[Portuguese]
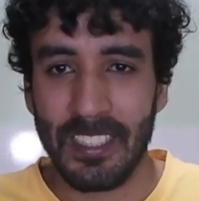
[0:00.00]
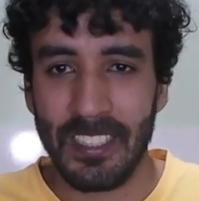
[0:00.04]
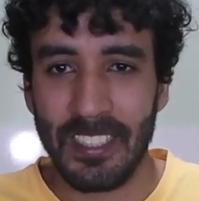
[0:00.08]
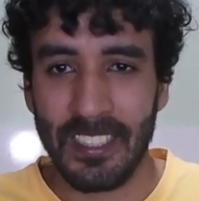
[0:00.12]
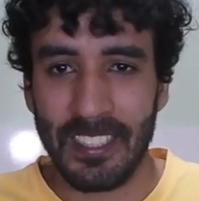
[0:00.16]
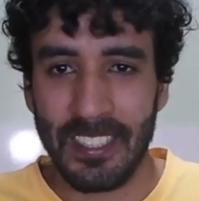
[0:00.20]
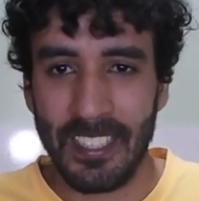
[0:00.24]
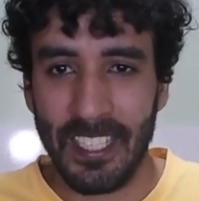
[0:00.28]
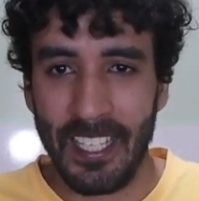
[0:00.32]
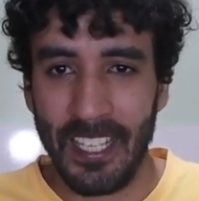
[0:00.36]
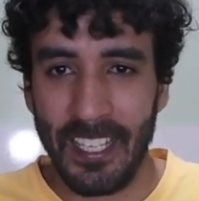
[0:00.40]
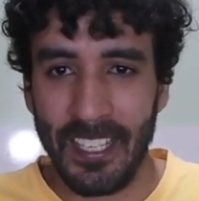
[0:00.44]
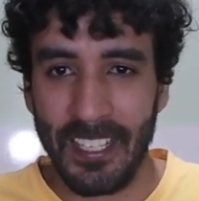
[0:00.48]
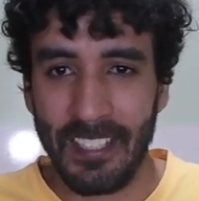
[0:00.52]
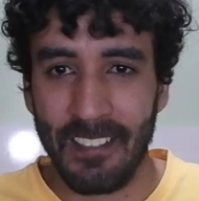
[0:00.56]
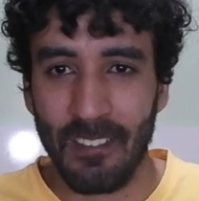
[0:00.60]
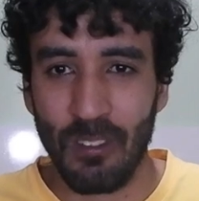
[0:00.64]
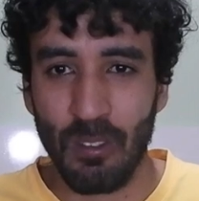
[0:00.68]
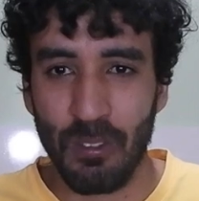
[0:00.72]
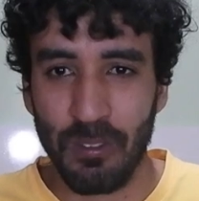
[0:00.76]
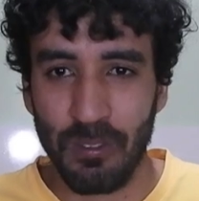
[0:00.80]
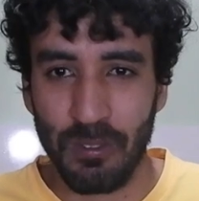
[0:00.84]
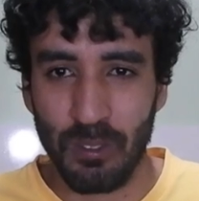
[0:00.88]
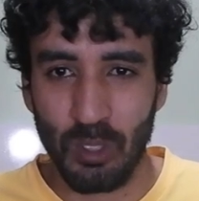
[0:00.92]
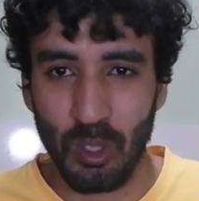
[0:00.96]
E cara,
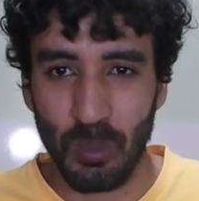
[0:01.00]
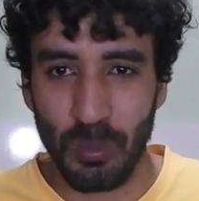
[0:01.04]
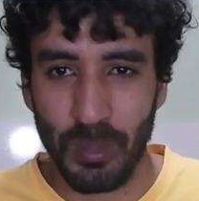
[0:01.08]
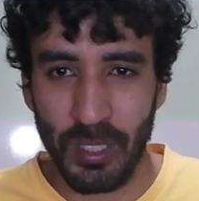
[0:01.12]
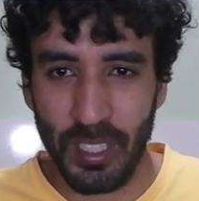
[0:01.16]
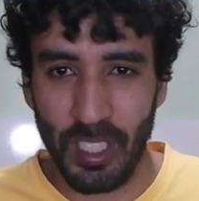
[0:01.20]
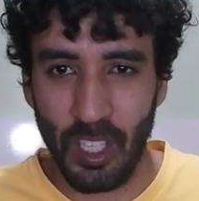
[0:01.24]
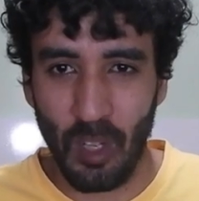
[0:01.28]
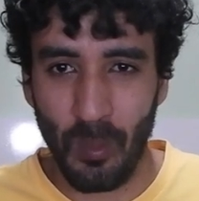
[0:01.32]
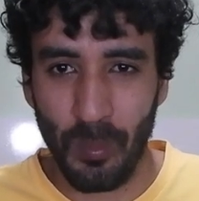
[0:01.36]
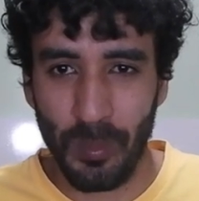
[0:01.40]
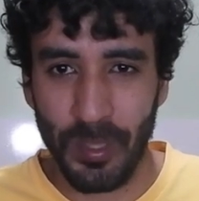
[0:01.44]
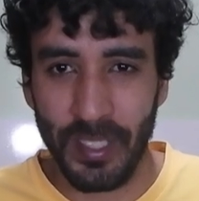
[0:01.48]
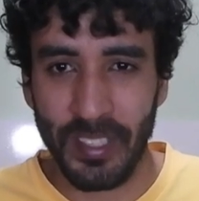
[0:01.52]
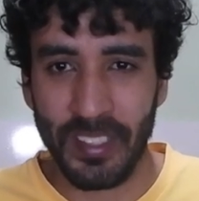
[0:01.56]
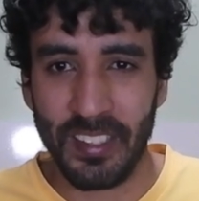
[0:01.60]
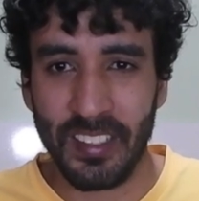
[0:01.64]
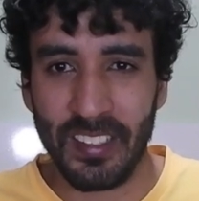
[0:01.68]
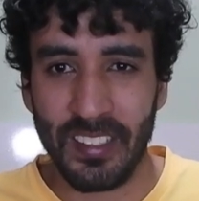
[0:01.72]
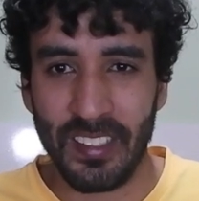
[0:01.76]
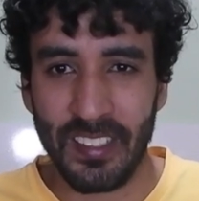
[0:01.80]
o filme realmente